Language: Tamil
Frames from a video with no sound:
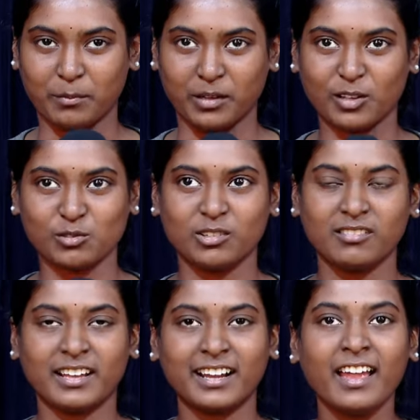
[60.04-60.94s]
அப்படிலாம்
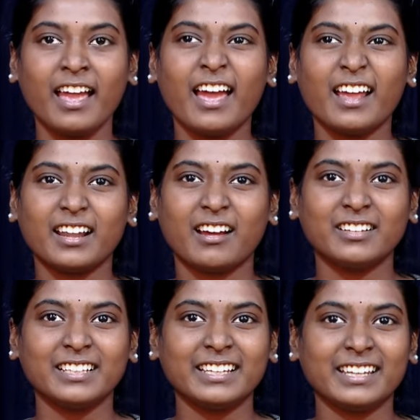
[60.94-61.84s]
சொல்லுவார் நான்
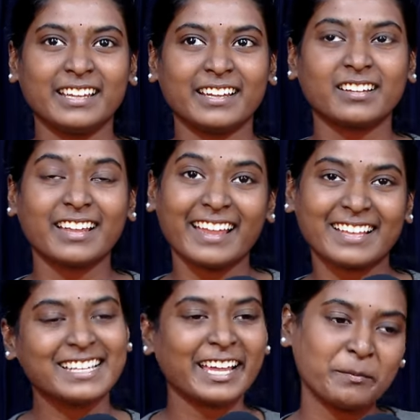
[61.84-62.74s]
வந்து
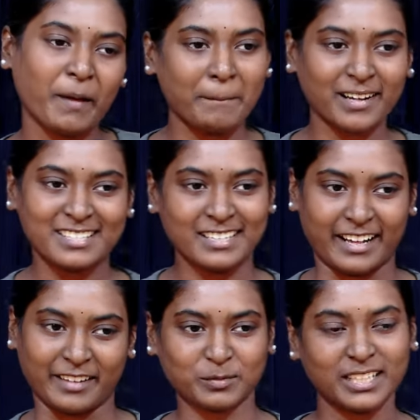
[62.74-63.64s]
சரிப்பா
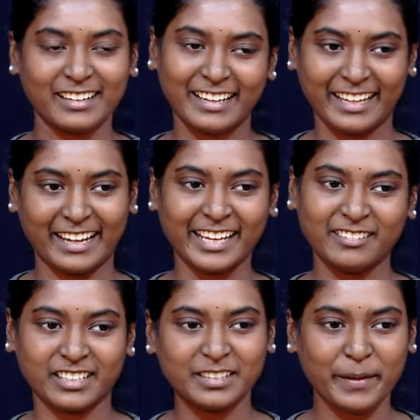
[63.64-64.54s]
படிச்சிடுறேன் இன்றைக்கி
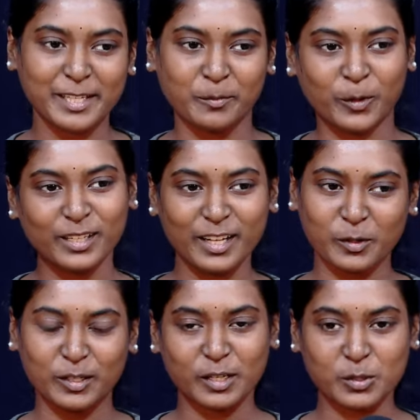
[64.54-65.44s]
நைட் வந்து பேசும்போது
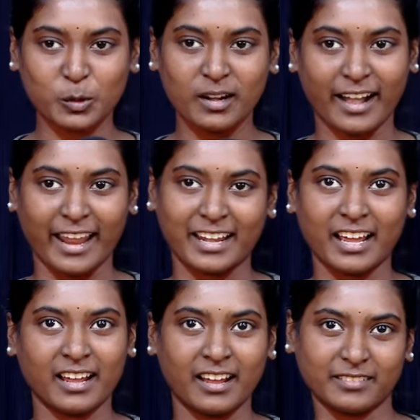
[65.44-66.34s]
நான் உங்கள்கிட்ட சொல்கிறேன்
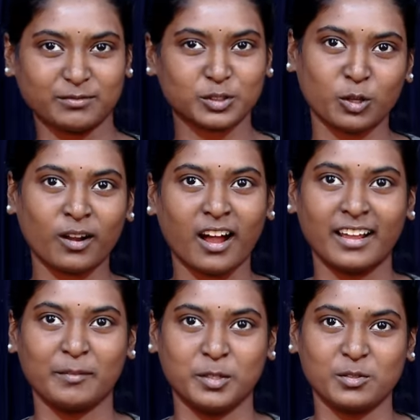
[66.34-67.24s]
என்ன
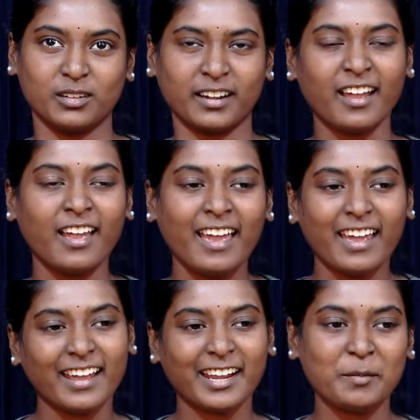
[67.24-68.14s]
சொன்னாங்க அப்படின்னு சொல்லிட்டு
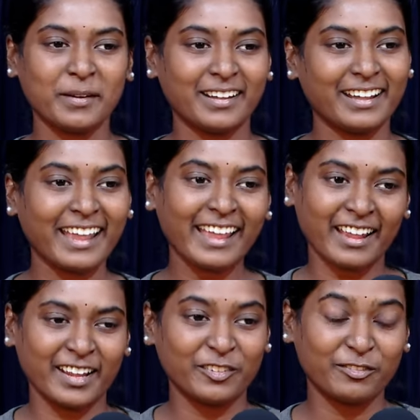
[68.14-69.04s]
நான் என்ன
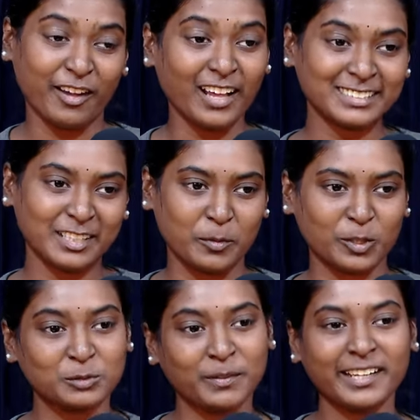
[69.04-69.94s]
பண்ணிட்டேன் ஃபாஸ்ட்டில்
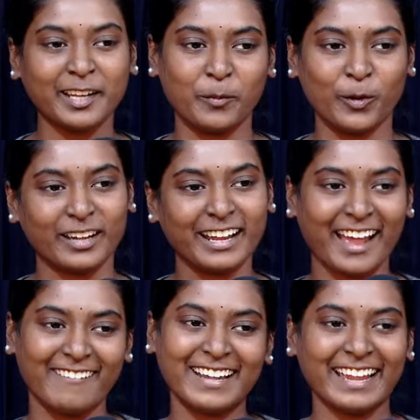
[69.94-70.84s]
போட்டு ஸ்பீடில் போட்டு
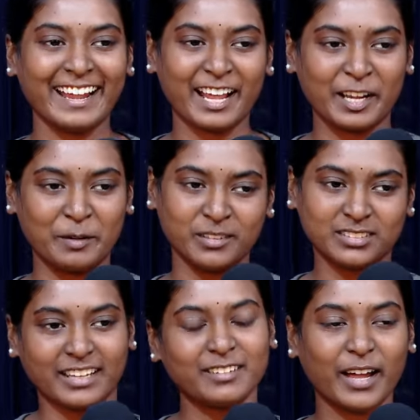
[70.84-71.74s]
நான் வாட்டு கேட்க
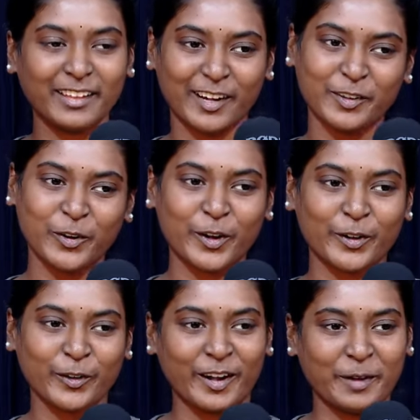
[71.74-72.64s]
ஆரம்பிச்சிட்டேன் அது வாட்டு
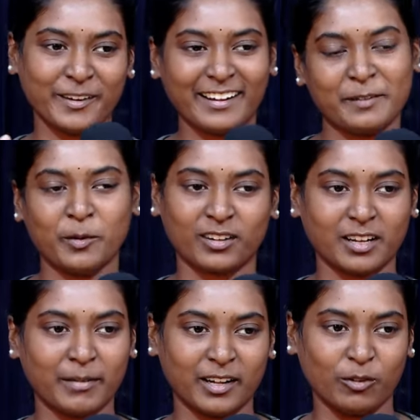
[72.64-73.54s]
ஓடட்டும் நம்ம வாட்டு நம்ம
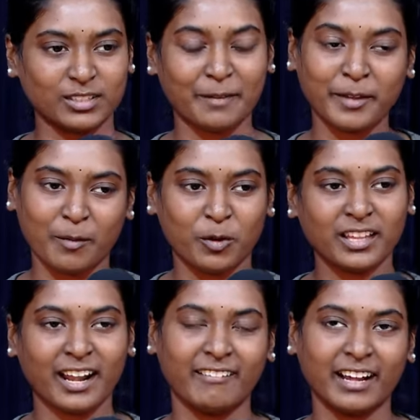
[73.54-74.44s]
ஒர்க்கை பண்ணுவோம் சமைக்கும்
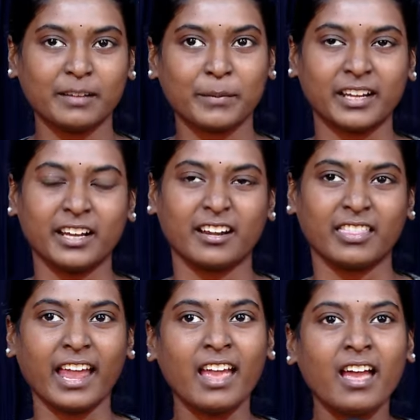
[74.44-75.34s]
போது நான் வாட்டு பண்ணிக்கிட்டு
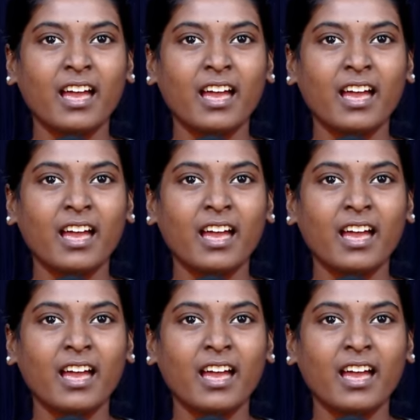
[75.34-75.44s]
இருந்தேன்